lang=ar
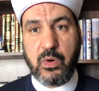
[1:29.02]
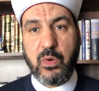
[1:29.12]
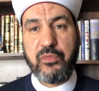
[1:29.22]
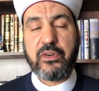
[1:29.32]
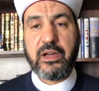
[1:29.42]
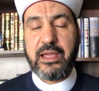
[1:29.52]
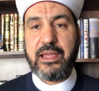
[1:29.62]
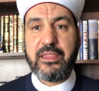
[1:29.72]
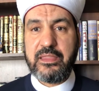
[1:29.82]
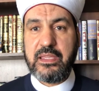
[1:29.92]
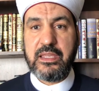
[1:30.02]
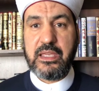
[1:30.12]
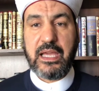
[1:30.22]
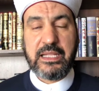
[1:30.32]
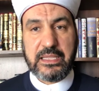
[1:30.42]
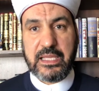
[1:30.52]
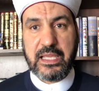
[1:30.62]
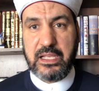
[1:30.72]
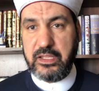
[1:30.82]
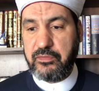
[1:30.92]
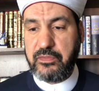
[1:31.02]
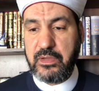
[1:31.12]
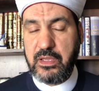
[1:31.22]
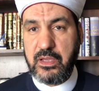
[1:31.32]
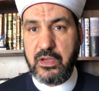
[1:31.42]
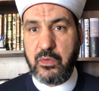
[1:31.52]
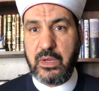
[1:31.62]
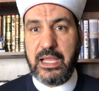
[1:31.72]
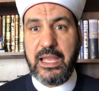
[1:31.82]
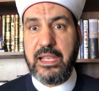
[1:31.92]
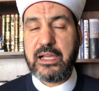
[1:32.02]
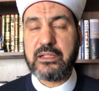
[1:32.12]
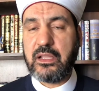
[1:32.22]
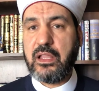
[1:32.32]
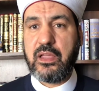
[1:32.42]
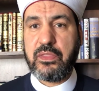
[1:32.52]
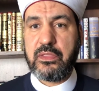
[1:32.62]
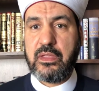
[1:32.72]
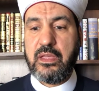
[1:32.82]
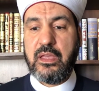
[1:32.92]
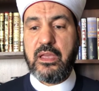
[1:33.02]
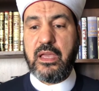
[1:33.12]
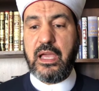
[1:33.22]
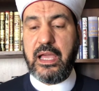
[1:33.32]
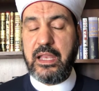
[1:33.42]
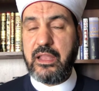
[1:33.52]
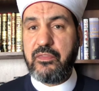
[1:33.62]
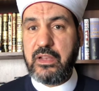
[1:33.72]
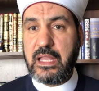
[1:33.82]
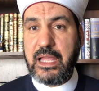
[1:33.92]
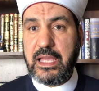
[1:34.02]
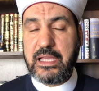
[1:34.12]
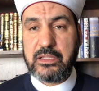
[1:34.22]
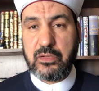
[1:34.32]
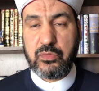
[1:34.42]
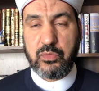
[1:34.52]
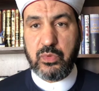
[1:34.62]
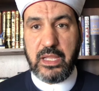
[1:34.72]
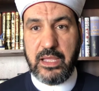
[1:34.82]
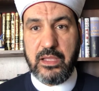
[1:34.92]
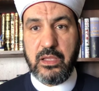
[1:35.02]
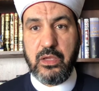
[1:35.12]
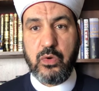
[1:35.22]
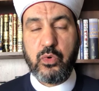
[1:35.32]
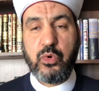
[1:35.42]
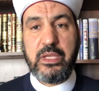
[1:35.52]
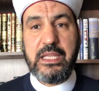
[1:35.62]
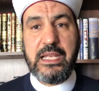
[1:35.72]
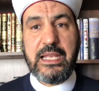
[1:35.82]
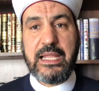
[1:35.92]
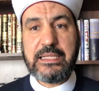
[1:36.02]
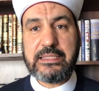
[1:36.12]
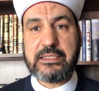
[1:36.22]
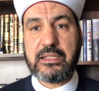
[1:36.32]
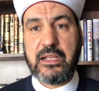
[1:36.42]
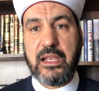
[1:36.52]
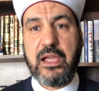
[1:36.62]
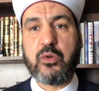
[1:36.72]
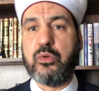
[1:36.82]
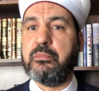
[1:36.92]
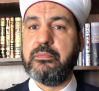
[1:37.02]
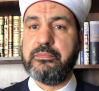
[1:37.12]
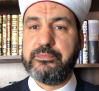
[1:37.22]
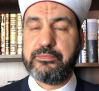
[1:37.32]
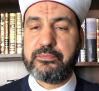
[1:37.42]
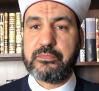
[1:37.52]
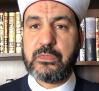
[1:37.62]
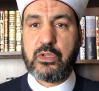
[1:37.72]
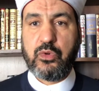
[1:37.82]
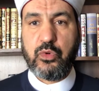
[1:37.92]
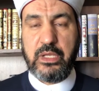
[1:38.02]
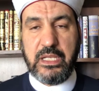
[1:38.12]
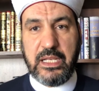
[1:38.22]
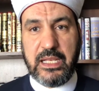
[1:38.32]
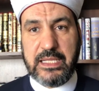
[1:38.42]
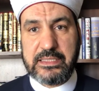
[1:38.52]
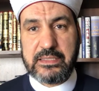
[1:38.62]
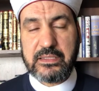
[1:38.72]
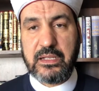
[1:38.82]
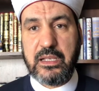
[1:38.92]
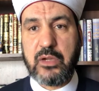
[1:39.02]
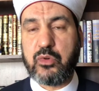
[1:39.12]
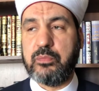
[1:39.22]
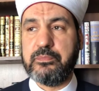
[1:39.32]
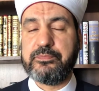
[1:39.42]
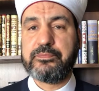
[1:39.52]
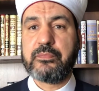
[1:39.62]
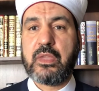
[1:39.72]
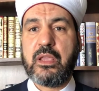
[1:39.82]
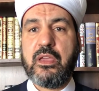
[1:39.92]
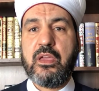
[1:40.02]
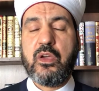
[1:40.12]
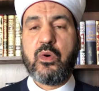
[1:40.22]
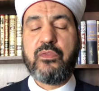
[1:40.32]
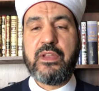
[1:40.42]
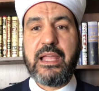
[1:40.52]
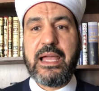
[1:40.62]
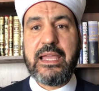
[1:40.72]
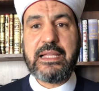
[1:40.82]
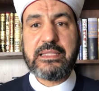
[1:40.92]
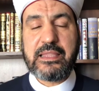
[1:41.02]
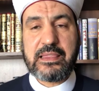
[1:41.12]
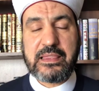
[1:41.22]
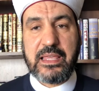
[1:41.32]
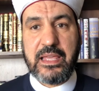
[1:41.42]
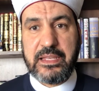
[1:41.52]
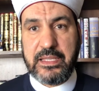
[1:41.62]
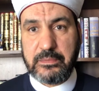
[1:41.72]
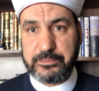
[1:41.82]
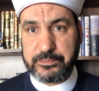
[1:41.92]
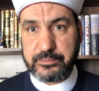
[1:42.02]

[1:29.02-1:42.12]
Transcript: ووفق هذه التكاليف ولعلك تلحظ أن في الآية الأولى أحلت لكم أحلت لكم وفي الآية الثانية